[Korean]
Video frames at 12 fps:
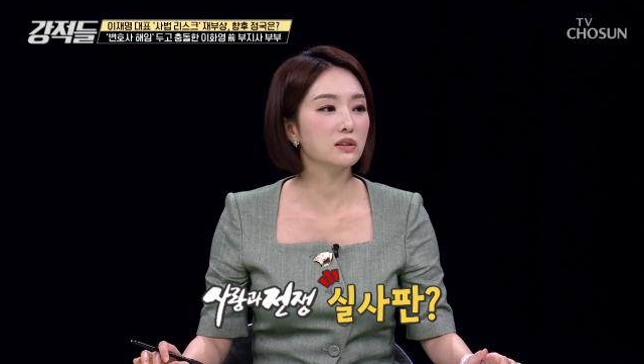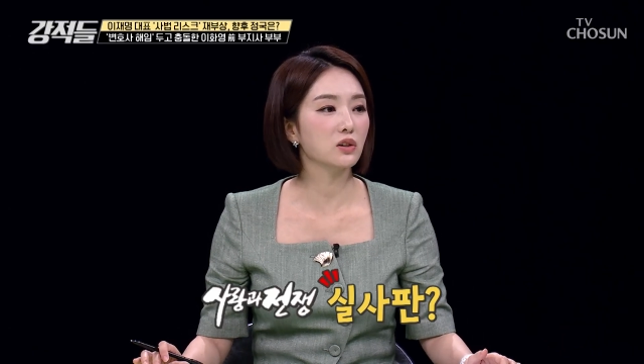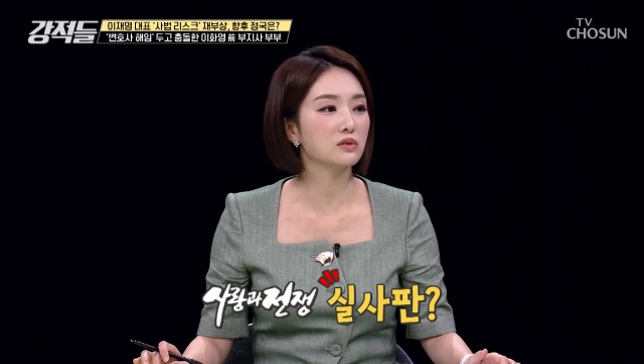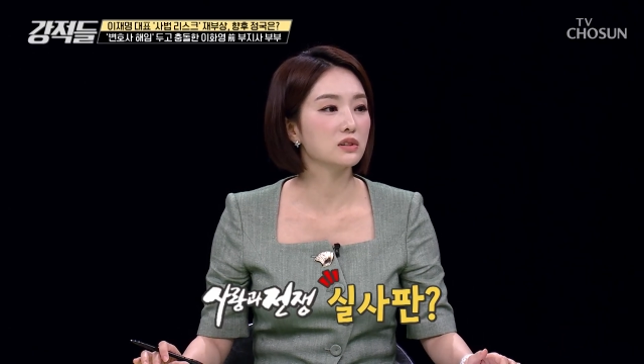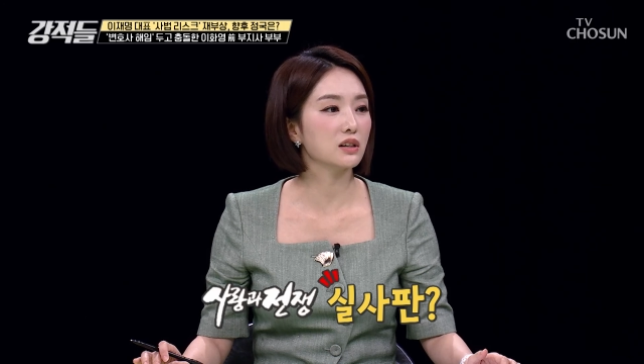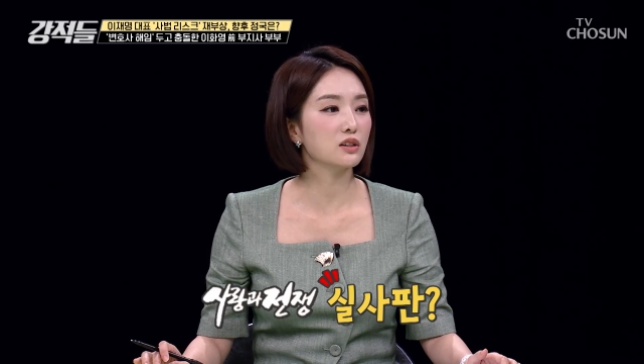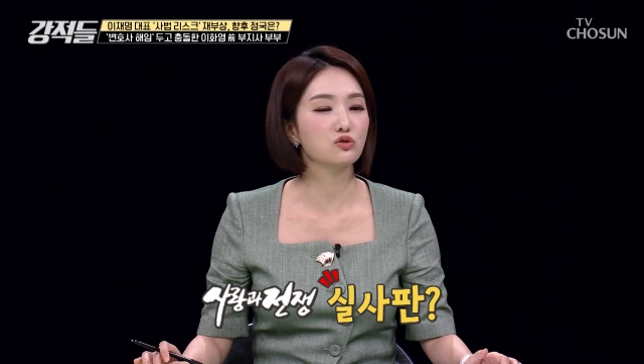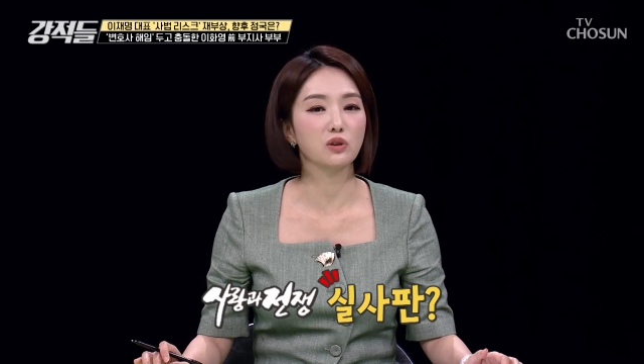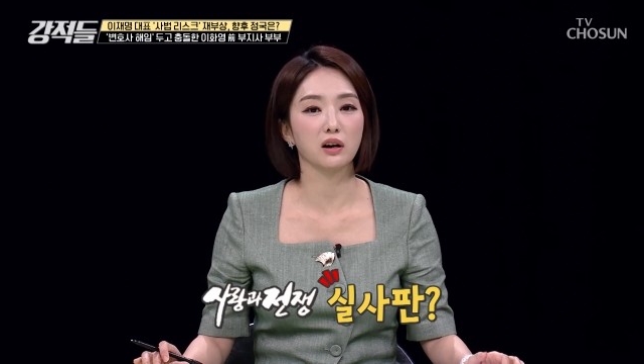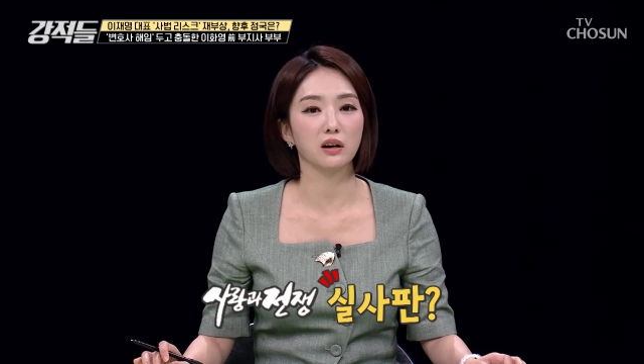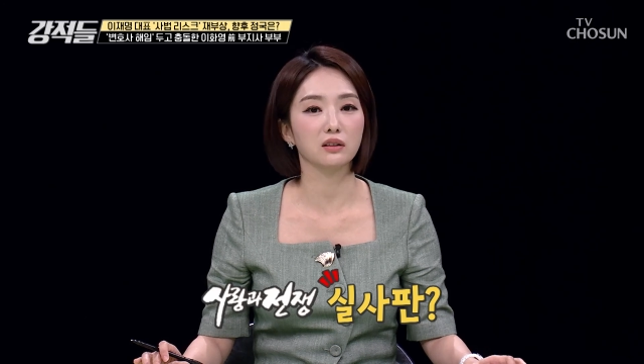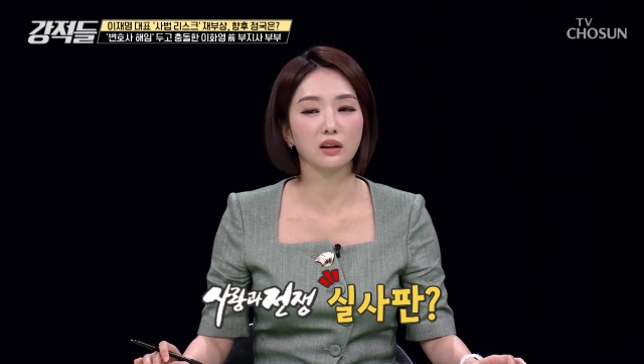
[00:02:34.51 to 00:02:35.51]
전쟁인 줄
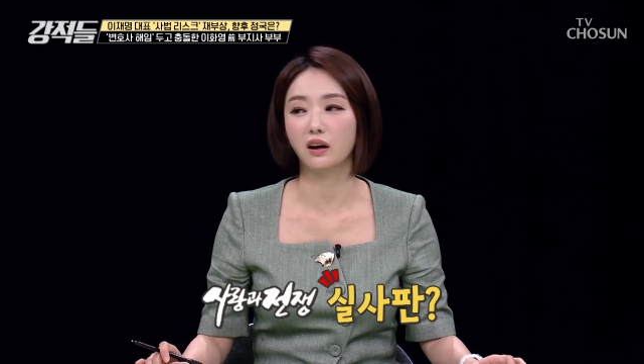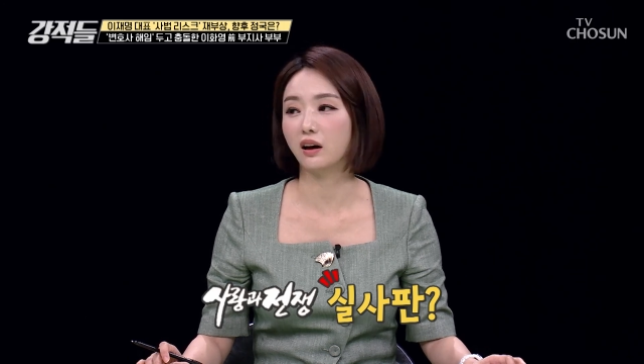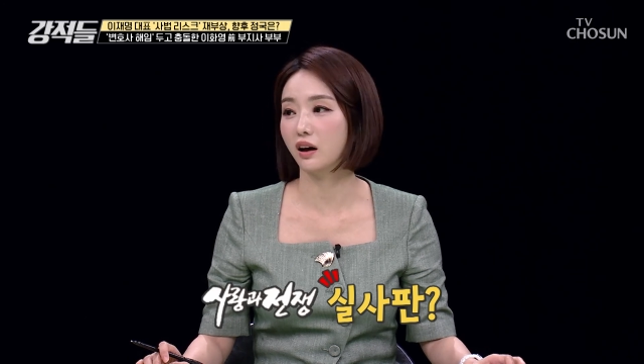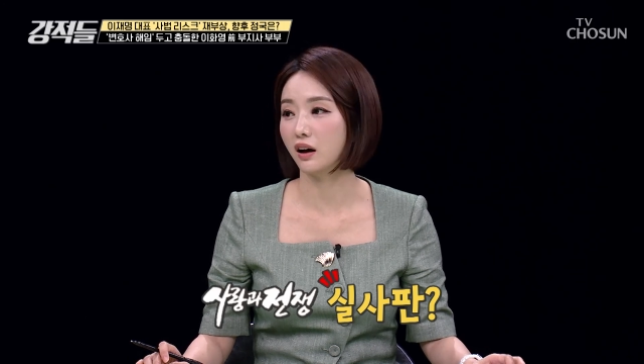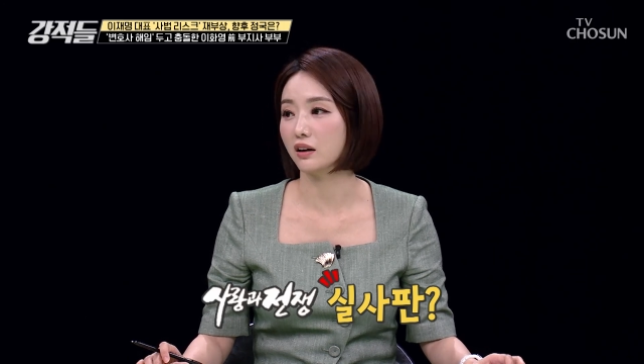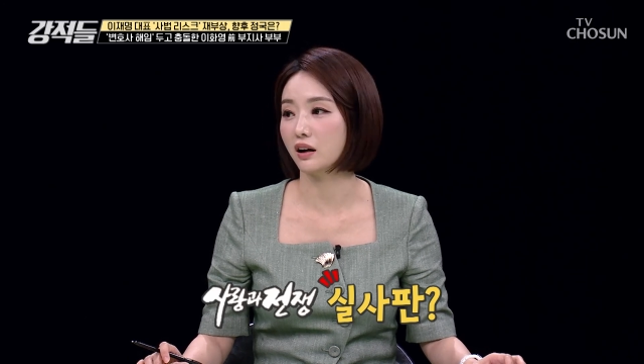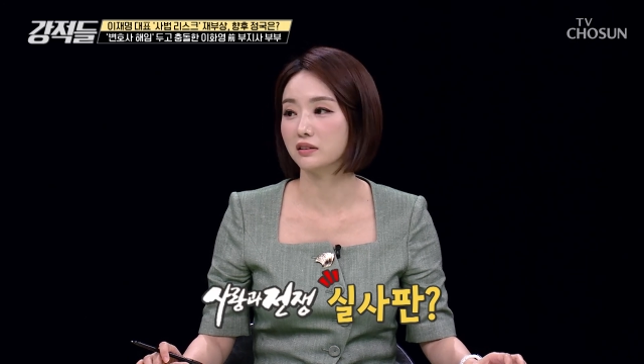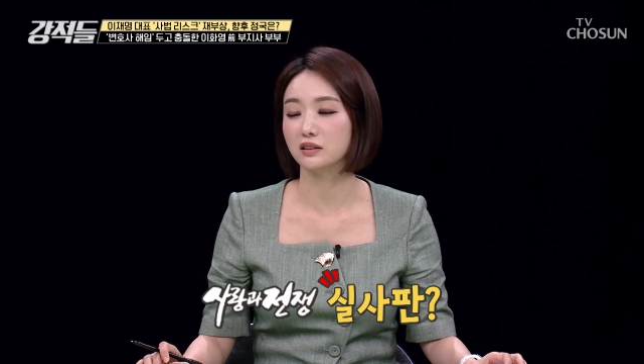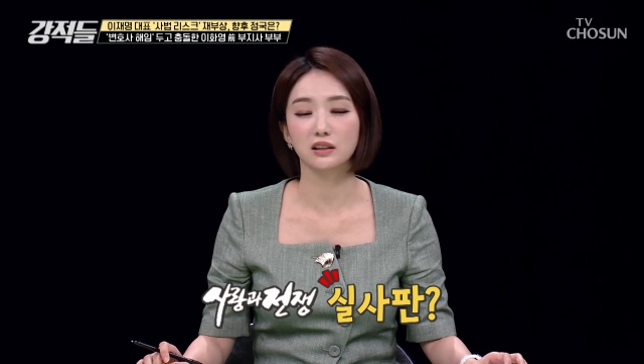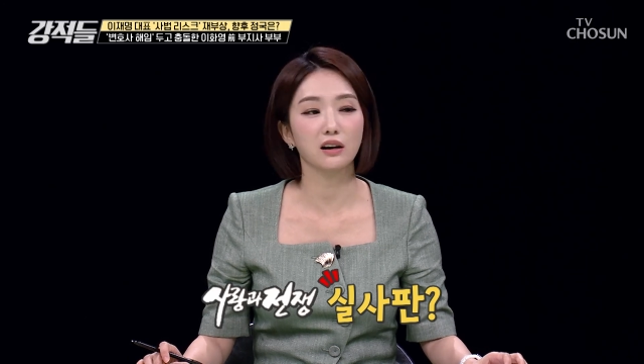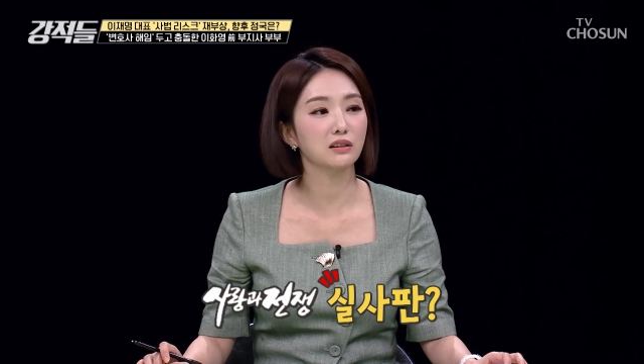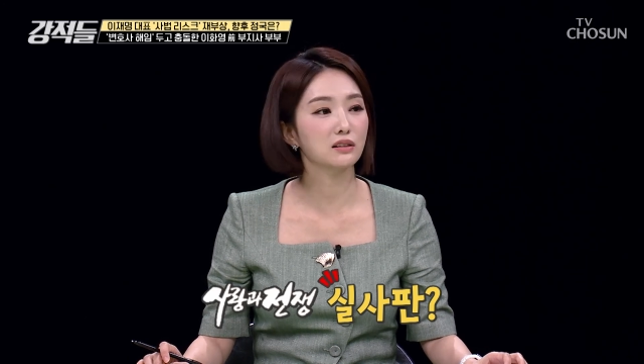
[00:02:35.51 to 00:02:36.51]
알았다라는
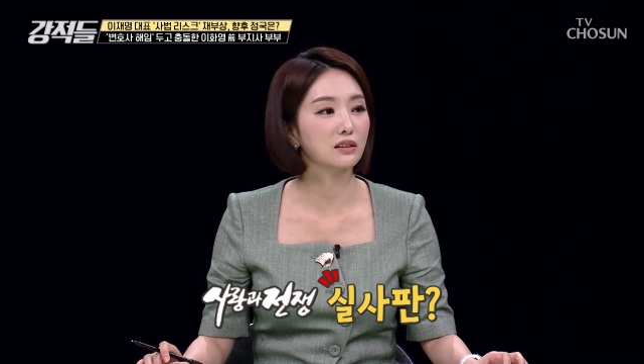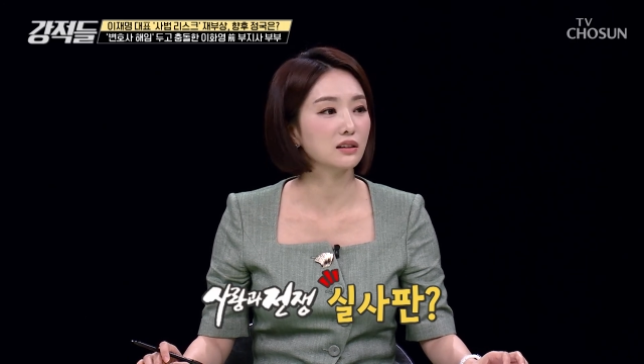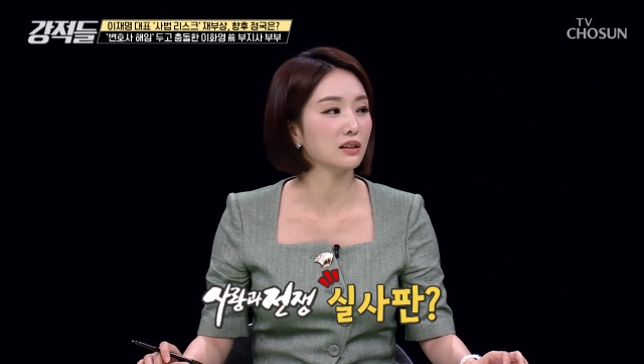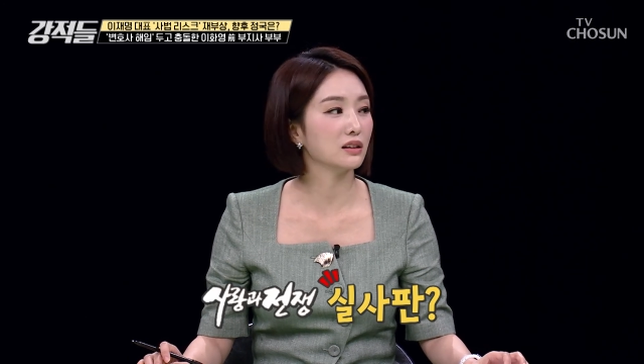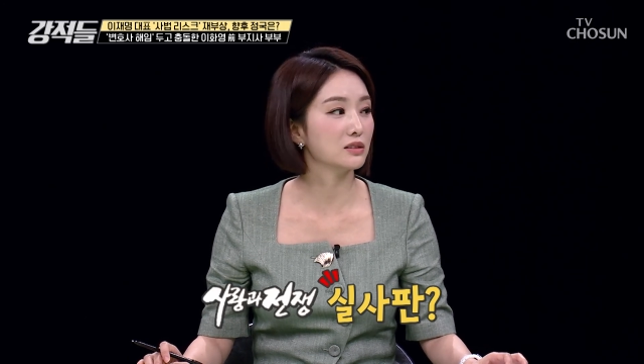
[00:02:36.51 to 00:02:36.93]
이야기들이